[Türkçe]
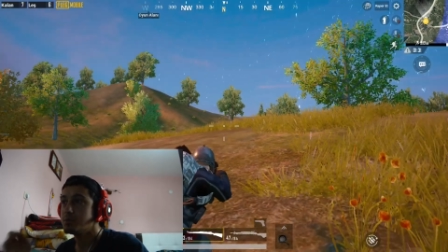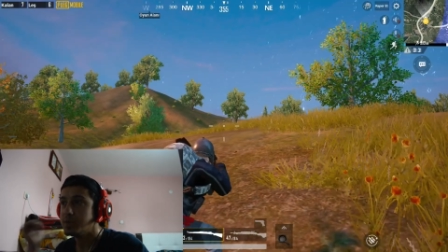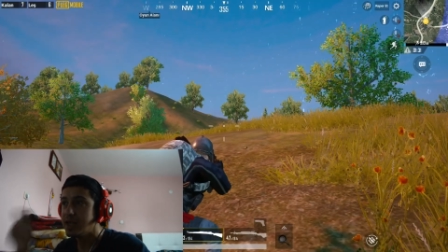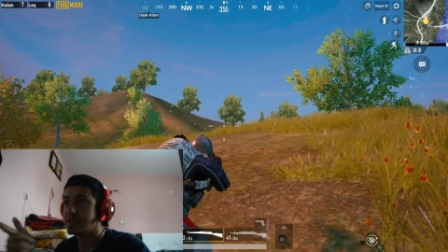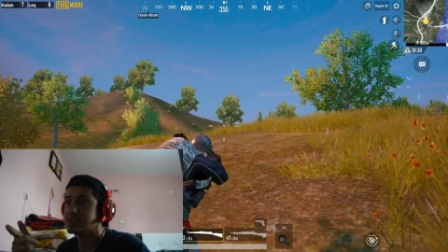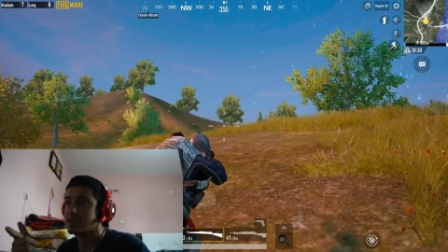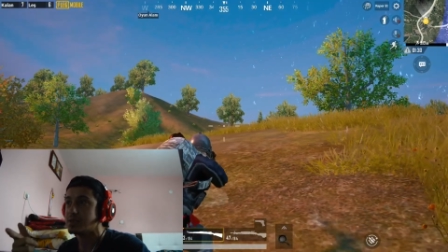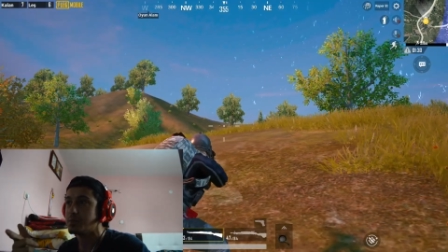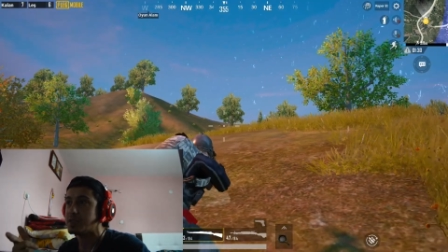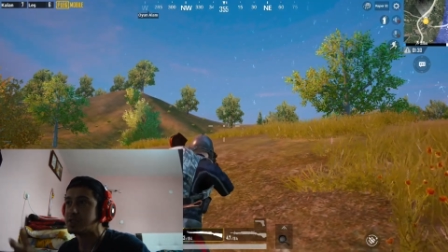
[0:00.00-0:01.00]
Bir daha
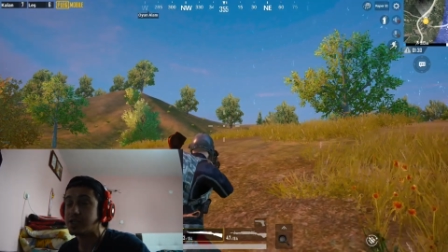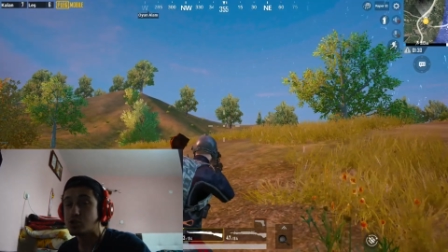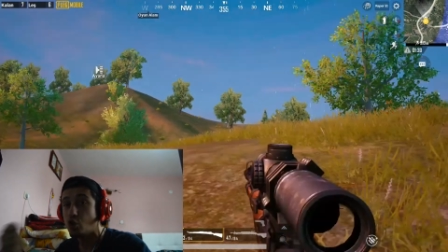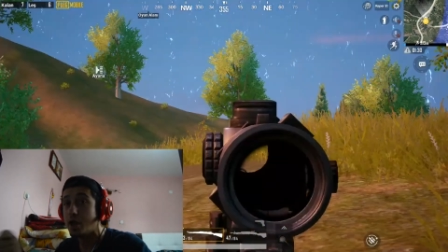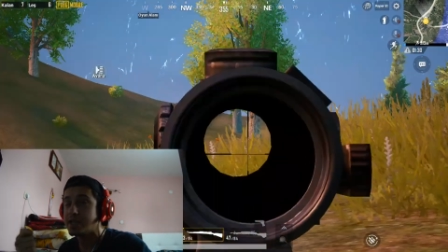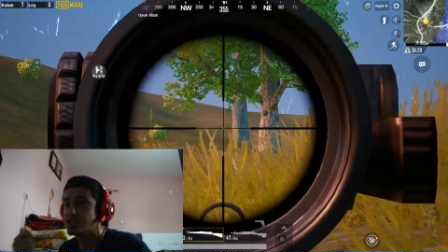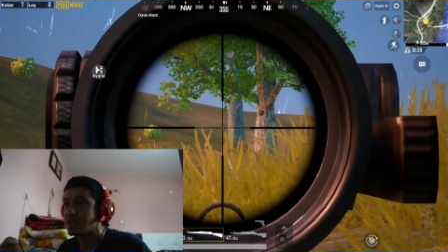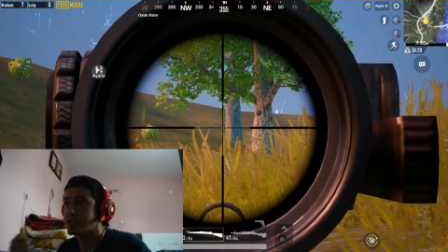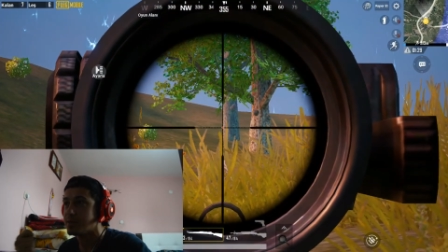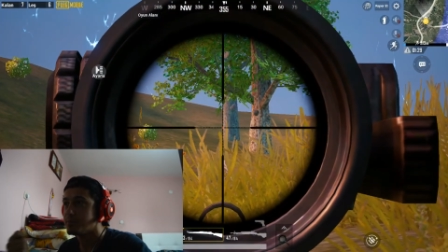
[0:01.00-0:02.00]
sıktım peşine. Çok
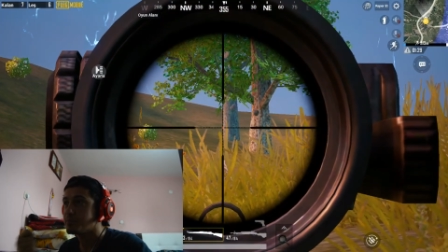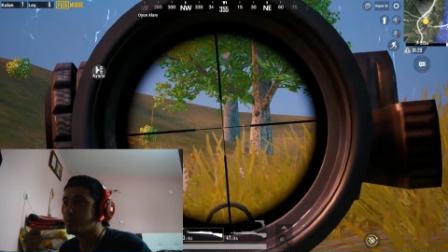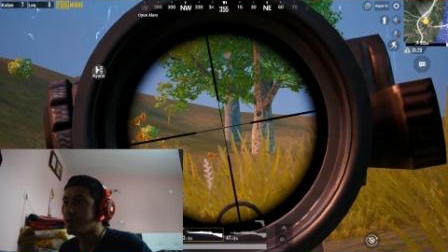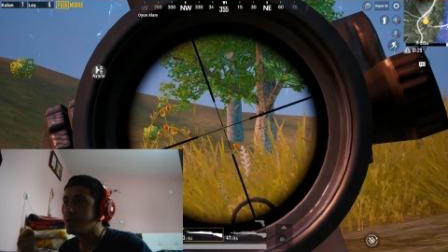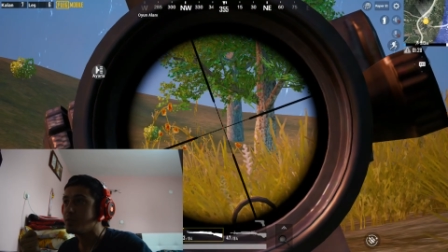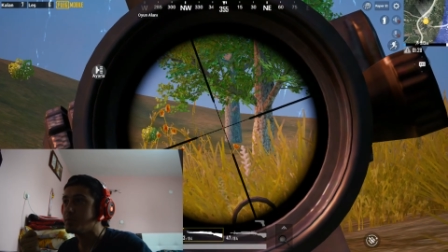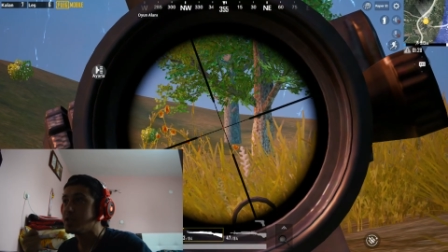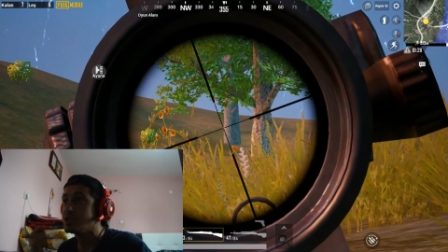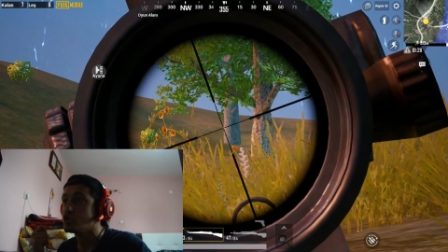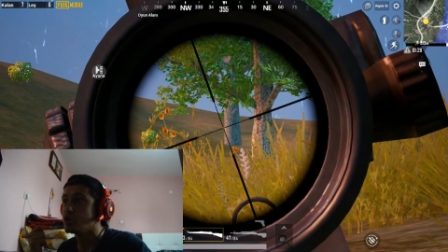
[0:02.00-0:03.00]
heyecanlıyım.
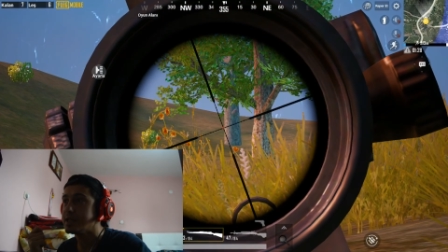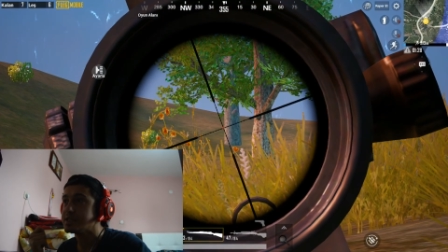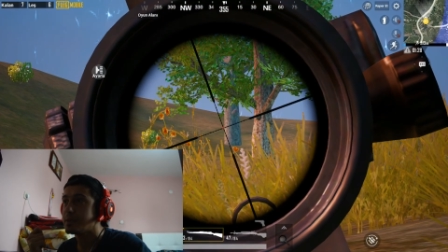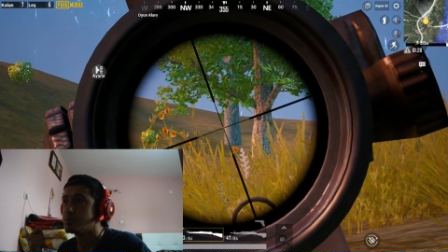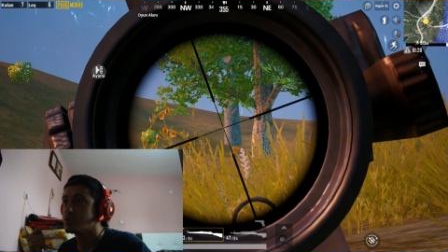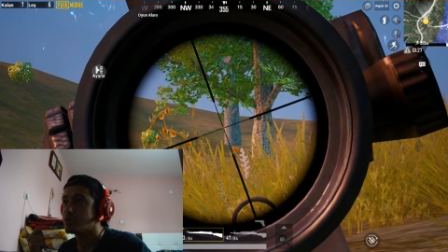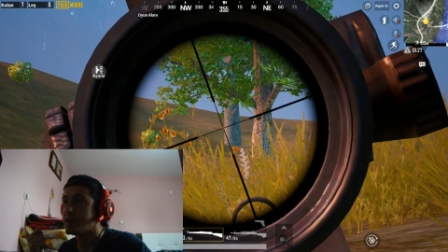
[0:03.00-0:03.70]
Birinci olacağım diyorum